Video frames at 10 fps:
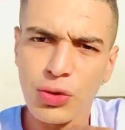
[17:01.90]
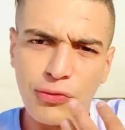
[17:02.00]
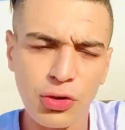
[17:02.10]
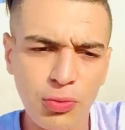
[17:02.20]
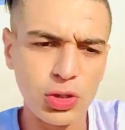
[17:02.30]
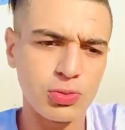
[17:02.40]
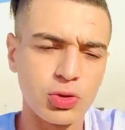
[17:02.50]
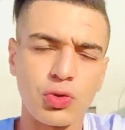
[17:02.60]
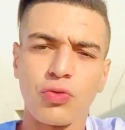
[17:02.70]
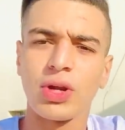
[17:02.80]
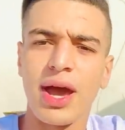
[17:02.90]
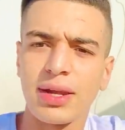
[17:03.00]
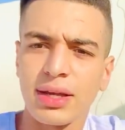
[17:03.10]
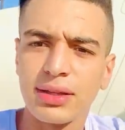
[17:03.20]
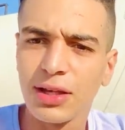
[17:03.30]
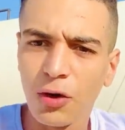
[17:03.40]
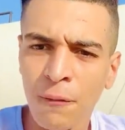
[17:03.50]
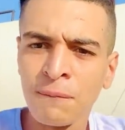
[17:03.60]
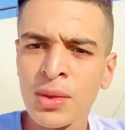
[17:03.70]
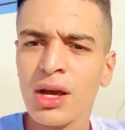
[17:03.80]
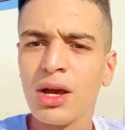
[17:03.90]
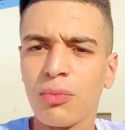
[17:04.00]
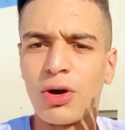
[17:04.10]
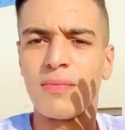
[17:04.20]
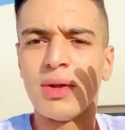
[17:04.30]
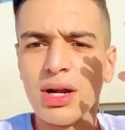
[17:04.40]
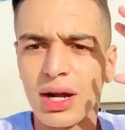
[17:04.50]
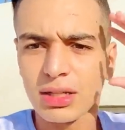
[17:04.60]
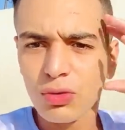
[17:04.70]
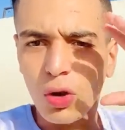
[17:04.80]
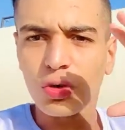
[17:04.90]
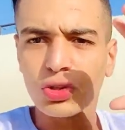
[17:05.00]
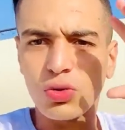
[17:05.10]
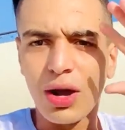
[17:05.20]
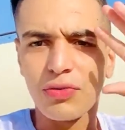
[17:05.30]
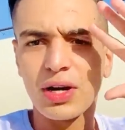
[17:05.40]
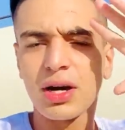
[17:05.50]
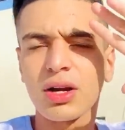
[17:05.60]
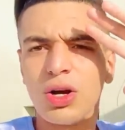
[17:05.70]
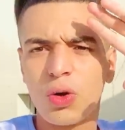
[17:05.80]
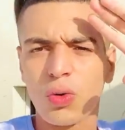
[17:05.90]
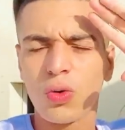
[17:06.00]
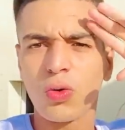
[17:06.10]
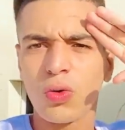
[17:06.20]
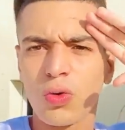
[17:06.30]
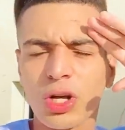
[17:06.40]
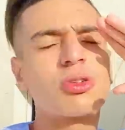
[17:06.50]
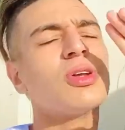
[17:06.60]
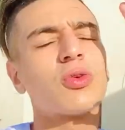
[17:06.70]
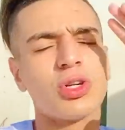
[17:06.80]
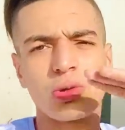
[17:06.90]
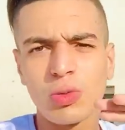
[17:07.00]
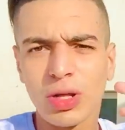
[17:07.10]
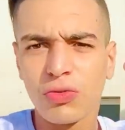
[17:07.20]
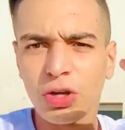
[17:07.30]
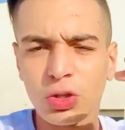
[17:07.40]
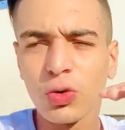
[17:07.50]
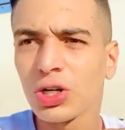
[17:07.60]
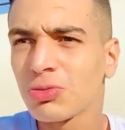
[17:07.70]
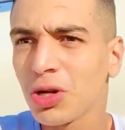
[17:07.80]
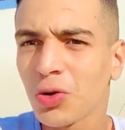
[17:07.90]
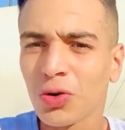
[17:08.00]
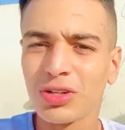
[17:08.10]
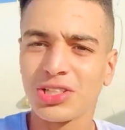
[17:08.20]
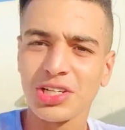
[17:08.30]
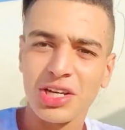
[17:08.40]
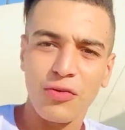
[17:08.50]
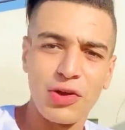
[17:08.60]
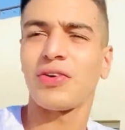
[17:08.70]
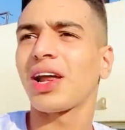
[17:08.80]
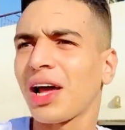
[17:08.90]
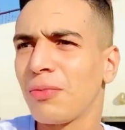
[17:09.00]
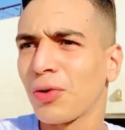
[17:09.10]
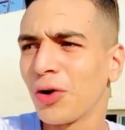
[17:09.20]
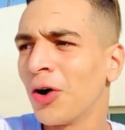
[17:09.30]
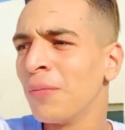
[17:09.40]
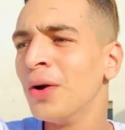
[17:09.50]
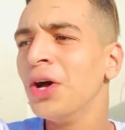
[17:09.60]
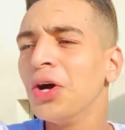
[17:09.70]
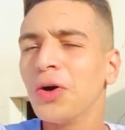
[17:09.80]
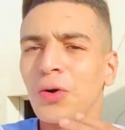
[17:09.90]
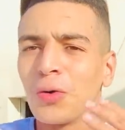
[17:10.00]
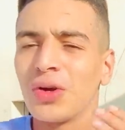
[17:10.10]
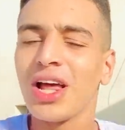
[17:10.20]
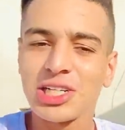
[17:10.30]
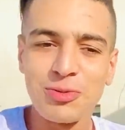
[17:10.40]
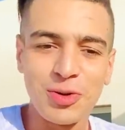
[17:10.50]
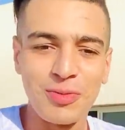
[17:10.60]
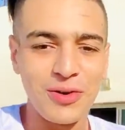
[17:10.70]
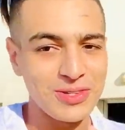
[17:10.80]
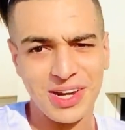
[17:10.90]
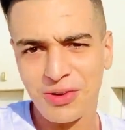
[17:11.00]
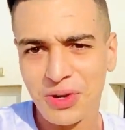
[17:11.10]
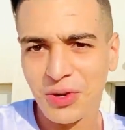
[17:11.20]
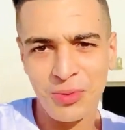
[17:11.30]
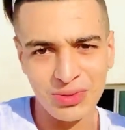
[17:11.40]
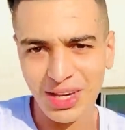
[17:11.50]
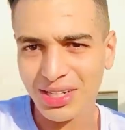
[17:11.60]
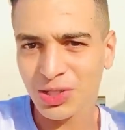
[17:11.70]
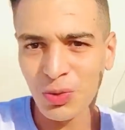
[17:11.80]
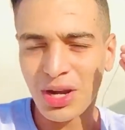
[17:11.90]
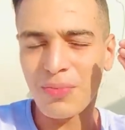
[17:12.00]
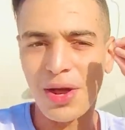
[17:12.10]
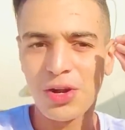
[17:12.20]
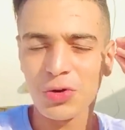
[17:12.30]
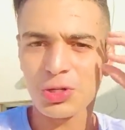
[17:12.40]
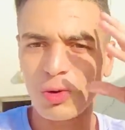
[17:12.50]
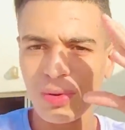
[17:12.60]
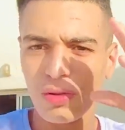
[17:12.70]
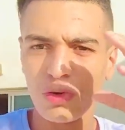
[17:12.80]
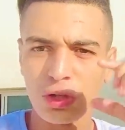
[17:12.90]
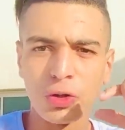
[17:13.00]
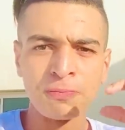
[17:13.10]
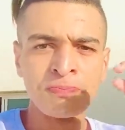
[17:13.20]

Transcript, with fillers: فيهم ولا تبغوا تشوفوني انا كنديرهم المهم عطيونا اخوتي ذوك الافكار وكنتمنى يكون عجبكم هذا الفيديو كنتمنى يكون جيت خفيف على قلبكم وإذا عجبكم اخوتي خليو لي كومونتيرات زوينين بانه عجبكم هذا الفيديو